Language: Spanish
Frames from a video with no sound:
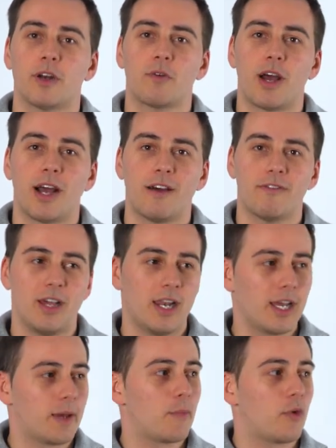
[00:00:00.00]
unas gafas en
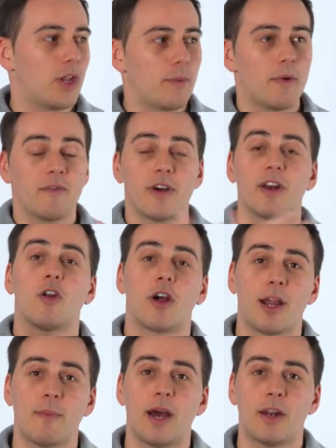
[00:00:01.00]
las que pudiéramos ver
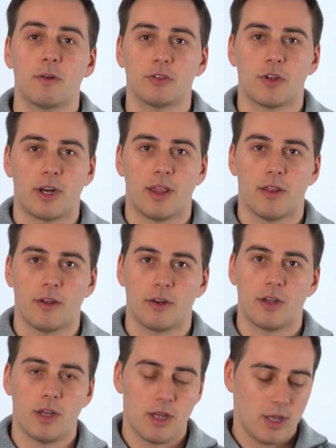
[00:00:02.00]
hologramas a nuestro alrededor.
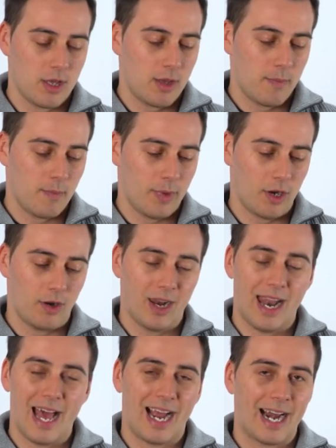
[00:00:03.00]
Pero
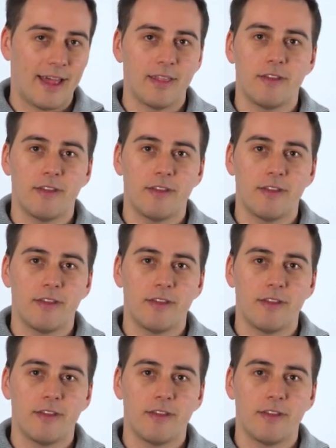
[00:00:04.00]
la gran